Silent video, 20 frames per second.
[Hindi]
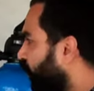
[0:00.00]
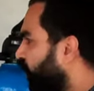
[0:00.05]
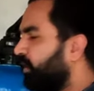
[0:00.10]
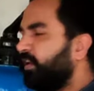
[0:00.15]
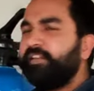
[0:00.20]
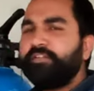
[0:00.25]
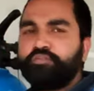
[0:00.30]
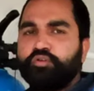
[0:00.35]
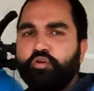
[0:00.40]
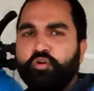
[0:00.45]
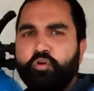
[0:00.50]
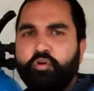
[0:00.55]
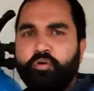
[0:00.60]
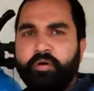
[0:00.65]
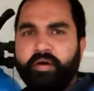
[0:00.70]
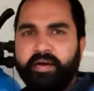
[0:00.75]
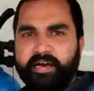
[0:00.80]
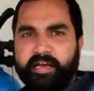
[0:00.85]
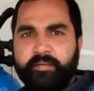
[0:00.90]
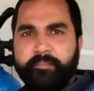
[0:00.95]
और इसको
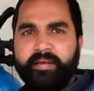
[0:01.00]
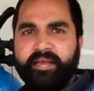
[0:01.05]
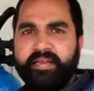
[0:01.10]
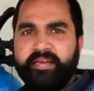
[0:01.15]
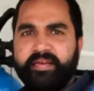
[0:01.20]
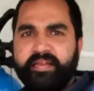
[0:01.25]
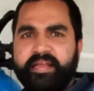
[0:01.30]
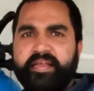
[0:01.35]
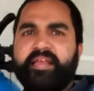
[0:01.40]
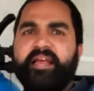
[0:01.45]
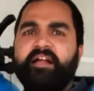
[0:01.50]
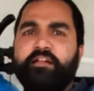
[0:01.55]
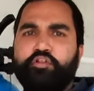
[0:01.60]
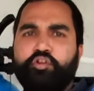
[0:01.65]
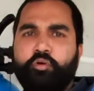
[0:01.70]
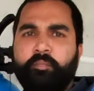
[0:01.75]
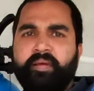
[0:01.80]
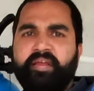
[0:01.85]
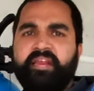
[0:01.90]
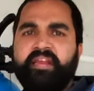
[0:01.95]
हर महीने या
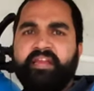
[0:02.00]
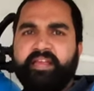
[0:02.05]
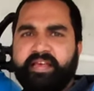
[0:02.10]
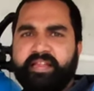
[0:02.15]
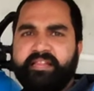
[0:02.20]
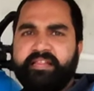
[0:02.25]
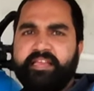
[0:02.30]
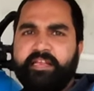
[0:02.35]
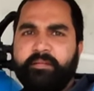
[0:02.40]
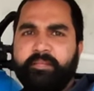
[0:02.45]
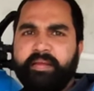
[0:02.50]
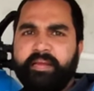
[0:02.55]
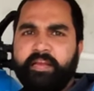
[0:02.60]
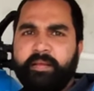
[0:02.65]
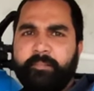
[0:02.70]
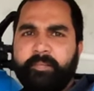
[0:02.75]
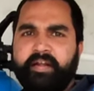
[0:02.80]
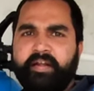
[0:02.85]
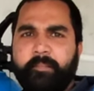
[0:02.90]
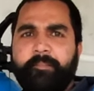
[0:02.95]
दो महीने या तीन
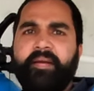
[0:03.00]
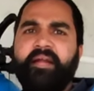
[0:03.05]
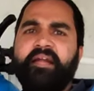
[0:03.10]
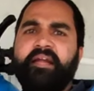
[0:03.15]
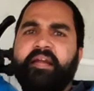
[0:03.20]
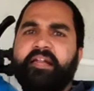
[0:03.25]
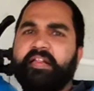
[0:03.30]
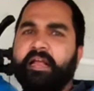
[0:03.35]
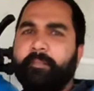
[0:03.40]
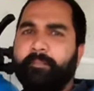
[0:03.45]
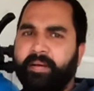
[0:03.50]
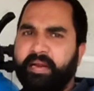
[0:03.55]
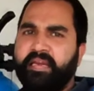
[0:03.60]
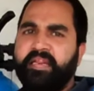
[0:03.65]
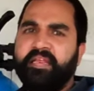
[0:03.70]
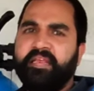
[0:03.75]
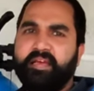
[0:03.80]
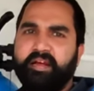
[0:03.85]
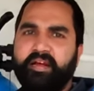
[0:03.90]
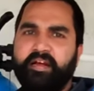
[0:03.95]
महीने पर डिपेंड करता है
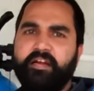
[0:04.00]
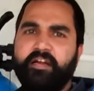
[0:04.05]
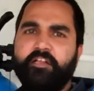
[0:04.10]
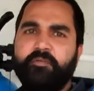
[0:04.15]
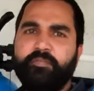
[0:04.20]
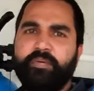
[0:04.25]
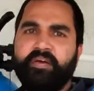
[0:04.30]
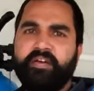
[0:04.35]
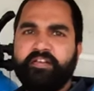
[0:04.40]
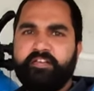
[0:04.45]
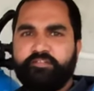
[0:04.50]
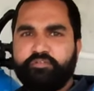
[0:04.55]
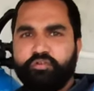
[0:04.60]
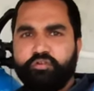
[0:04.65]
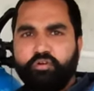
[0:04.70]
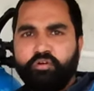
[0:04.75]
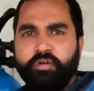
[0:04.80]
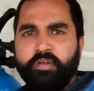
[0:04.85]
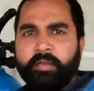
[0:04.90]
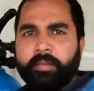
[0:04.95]
पानी की हार्डनेस पर
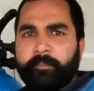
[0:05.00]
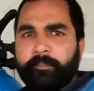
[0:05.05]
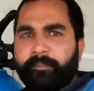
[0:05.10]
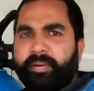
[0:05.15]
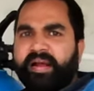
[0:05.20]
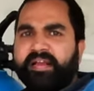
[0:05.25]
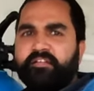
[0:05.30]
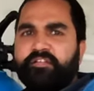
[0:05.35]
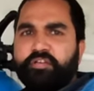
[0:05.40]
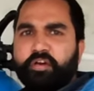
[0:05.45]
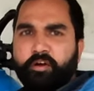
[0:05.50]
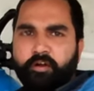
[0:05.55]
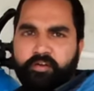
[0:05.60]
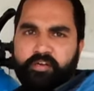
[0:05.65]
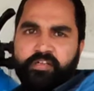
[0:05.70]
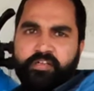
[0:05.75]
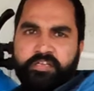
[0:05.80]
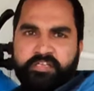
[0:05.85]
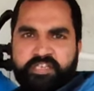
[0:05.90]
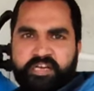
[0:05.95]
इसको बाई
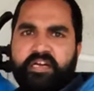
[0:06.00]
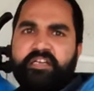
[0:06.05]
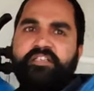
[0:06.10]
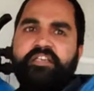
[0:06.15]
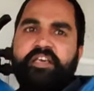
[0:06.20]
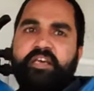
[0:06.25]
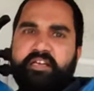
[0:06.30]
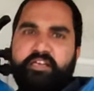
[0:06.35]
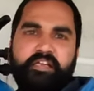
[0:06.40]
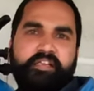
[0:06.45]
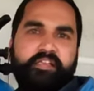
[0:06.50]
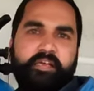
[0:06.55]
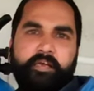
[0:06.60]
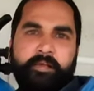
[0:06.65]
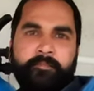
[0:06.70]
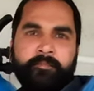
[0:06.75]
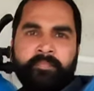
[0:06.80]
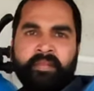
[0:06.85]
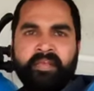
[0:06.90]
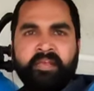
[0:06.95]
सॉल्ट चार्ज किया जाता
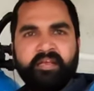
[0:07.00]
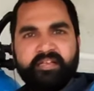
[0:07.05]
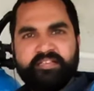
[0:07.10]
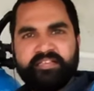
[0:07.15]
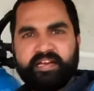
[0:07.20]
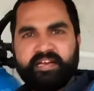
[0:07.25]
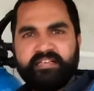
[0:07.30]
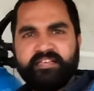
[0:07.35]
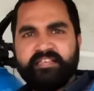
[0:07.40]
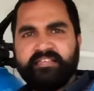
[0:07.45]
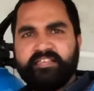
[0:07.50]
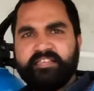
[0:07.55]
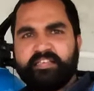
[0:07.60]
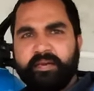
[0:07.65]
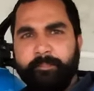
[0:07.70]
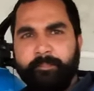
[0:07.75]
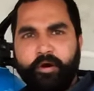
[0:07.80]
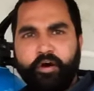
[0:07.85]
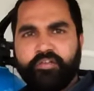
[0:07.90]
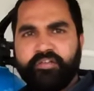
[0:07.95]
है चार्जिंग
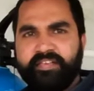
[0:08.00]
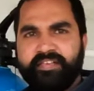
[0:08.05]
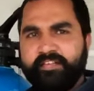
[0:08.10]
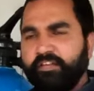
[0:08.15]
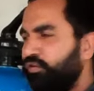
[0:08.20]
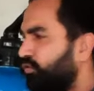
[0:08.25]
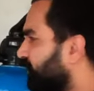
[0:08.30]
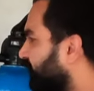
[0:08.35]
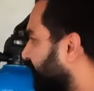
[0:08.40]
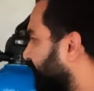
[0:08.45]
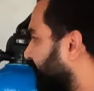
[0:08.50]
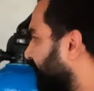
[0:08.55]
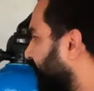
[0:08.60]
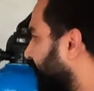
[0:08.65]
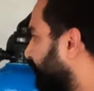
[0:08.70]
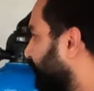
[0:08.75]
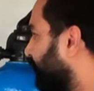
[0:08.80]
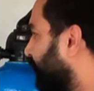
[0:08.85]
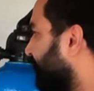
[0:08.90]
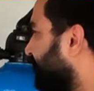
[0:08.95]
सिस्टम बहुत ईजी होता है
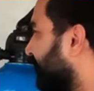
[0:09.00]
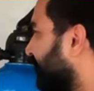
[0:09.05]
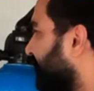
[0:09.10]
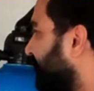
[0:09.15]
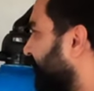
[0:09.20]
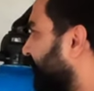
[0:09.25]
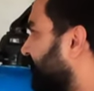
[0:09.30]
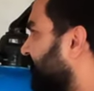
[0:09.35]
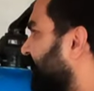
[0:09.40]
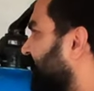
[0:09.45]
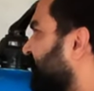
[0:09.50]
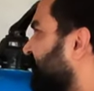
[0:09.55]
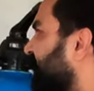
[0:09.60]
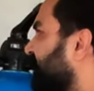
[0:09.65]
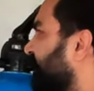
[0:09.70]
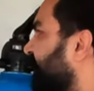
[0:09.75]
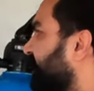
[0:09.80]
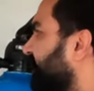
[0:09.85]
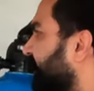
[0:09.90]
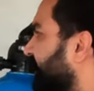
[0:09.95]
आप देख सकते हैं इसका
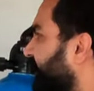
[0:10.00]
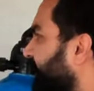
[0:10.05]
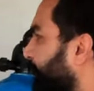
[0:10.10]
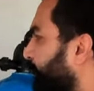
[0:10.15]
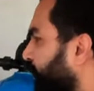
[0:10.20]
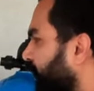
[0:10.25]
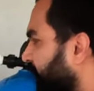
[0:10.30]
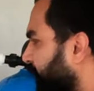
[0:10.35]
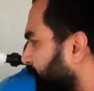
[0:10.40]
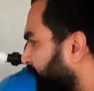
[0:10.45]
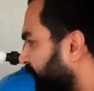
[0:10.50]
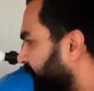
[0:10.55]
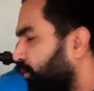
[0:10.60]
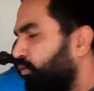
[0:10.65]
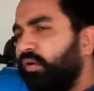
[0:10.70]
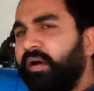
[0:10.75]
चार्जिंग का ये पॉइंट बना